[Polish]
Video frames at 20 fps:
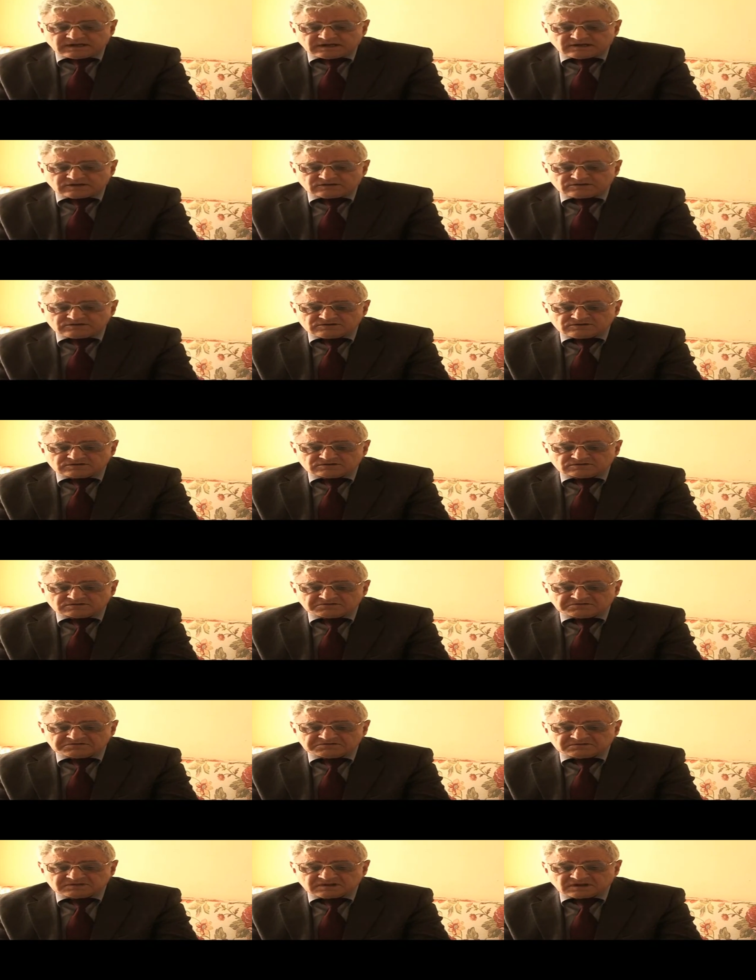na
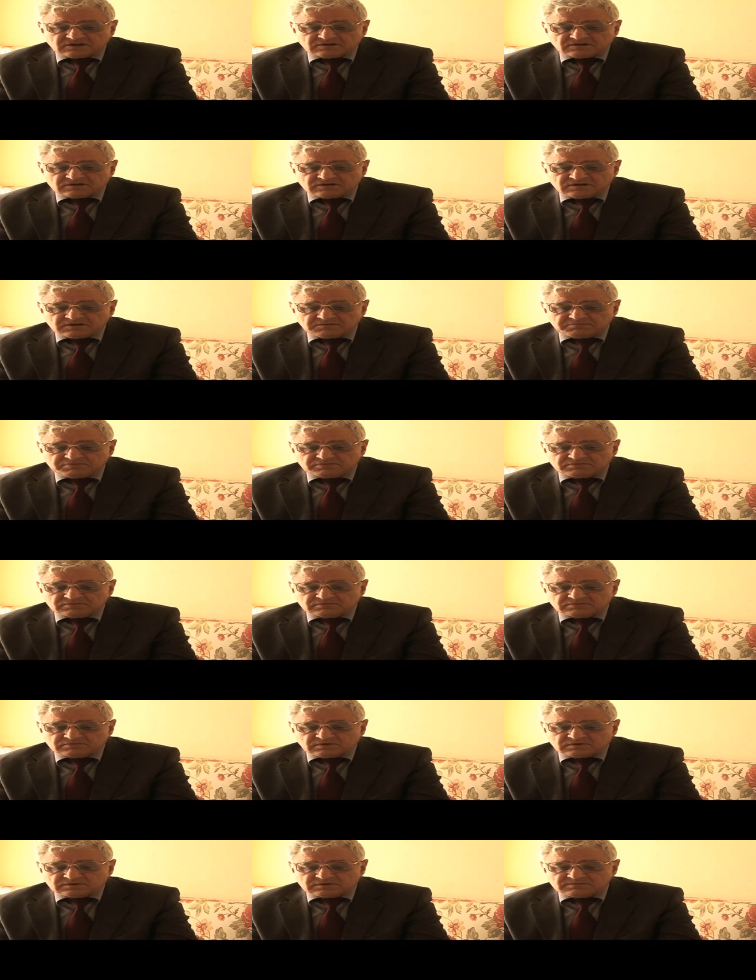lotnisku tego typu,
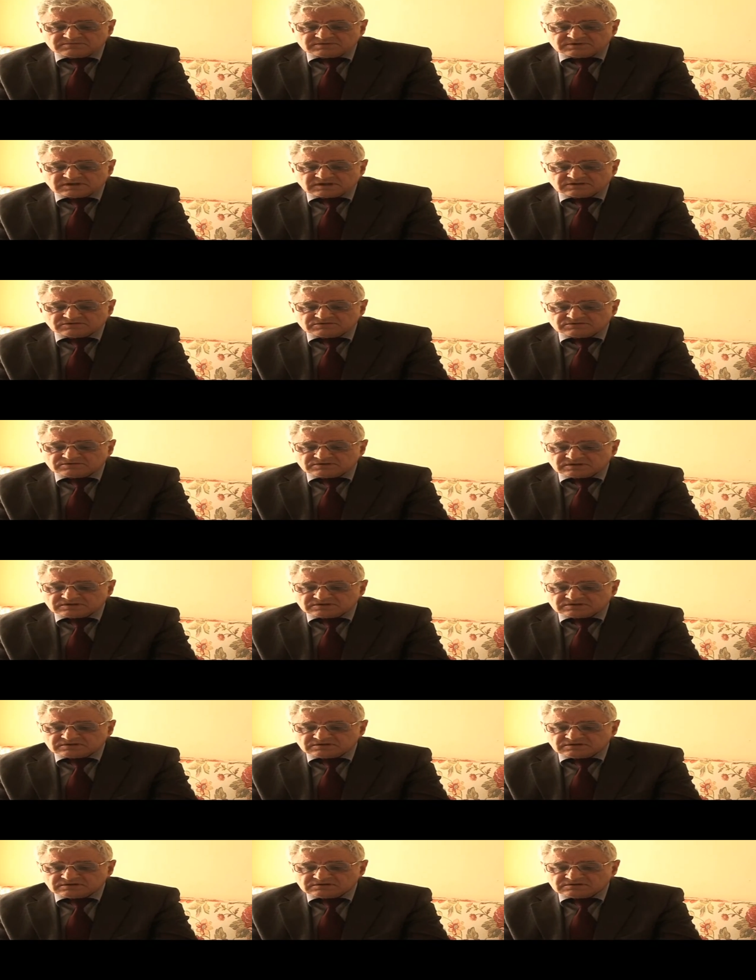o tym statusie,
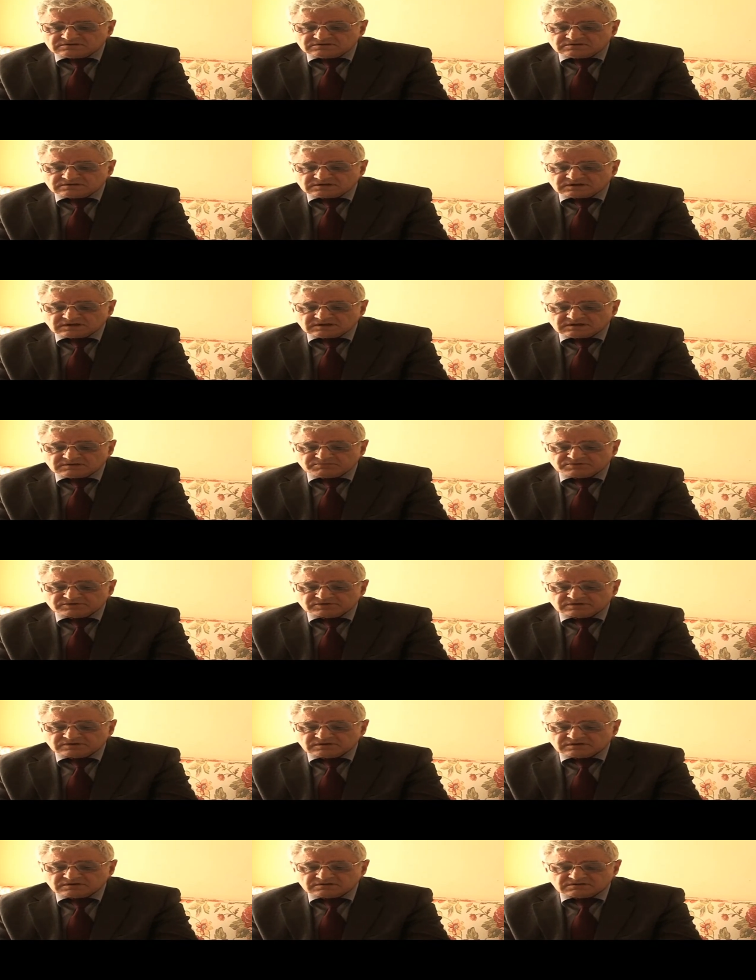czyli lotniska
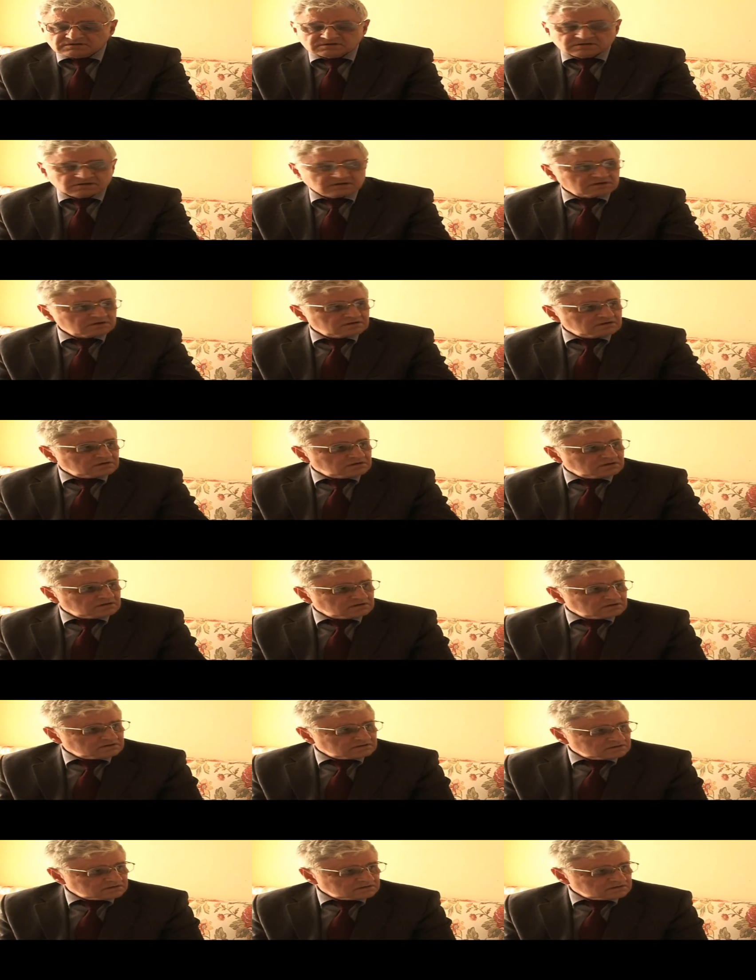nieposiadającego